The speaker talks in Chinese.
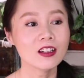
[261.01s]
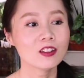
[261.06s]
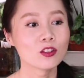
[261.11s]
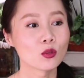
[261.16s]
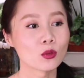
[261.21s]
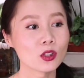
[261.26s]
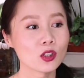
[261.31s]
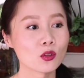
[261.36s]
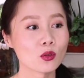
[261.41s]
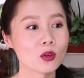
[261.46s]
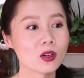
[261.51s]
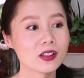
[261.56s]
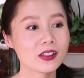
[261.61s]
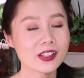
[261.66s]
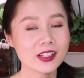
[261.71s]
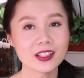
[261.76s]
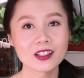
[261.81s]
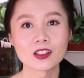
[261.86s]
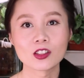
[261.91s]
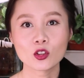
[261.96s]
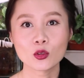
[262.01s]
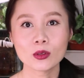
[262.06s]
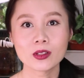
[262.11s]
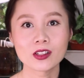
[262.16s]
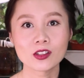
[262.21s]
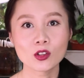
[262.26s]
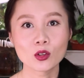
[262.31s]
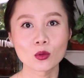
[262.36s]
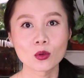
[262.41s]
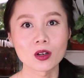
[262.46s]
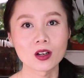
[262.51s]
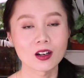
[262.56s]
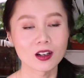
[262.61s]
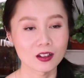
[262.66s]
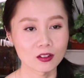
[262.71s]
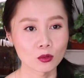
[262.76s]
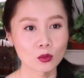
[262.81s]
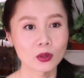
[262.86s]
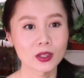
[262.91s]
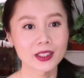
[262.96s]
所以说这个确实是我
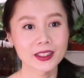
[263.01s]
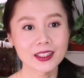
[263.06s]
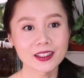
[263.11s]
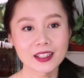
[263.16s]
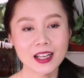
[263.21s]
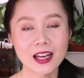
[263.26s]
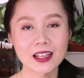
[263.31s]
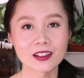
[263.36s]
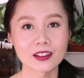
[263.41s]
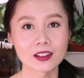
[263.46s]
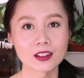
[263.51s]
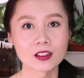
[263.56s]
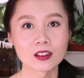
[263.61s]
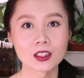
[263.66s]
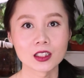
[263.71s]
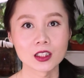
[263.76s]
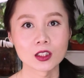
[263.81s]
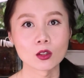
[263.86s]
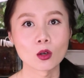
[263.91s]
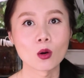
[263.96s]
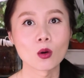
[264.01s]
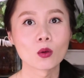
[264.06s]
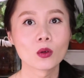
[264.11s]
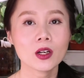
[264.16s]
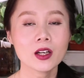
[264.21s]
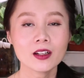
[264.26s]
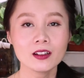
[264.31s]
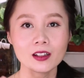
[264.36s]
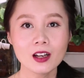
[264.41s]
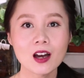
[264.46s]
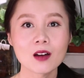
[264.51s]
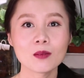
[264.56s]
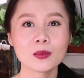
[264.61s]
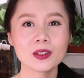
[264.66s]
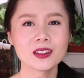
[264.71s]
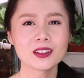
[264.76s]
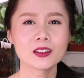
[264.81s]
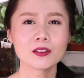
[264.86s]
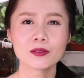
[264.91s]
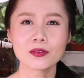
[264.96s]
很推荐它的一个理由，抗
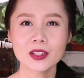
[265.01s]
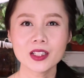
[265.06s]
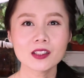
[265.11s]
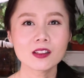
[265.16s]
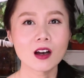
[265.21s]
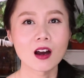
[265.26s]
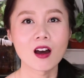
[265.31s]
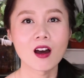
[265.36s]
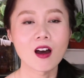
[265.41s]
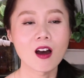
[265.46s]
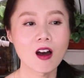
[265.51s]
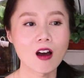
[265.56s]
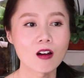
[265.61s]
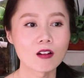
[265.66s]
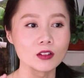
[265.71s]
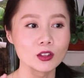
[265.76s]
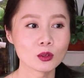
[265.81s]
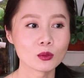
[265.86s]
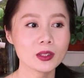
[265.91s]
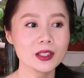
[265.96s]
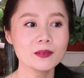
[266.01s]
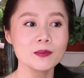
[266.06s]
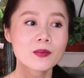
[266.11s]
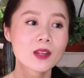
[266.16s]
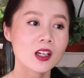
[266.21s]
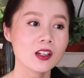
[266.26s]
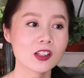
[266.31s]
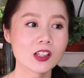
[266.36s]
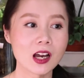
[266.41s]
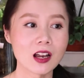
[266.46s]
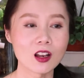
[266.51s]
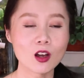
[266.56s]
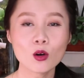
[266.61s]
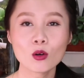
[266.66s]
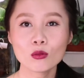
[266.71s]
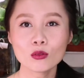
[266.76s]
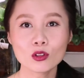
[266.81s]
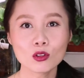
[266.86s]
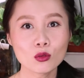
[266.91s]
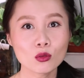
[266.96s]
病性非常好，因为长了
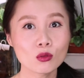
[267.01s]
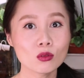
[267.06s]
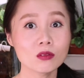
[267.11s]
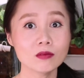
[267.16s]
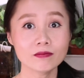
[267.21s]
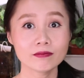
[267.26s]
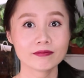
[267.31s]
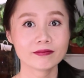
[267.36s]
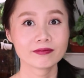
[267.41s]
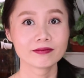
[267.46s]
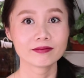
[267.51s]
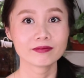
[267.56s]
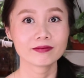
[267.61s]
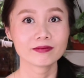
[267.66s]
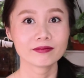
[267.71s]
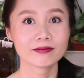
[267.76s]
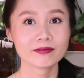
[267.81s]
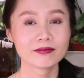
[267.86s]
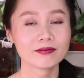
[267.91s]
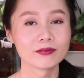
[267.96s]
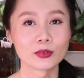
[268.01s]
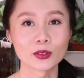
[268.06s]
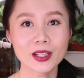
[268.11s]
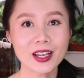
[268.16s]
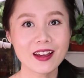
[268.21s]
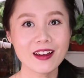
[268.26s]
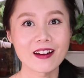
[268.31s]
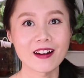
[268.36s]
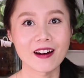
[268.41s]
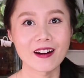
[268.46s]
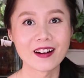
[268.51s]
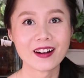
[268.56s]
红蜘蛛，不 care，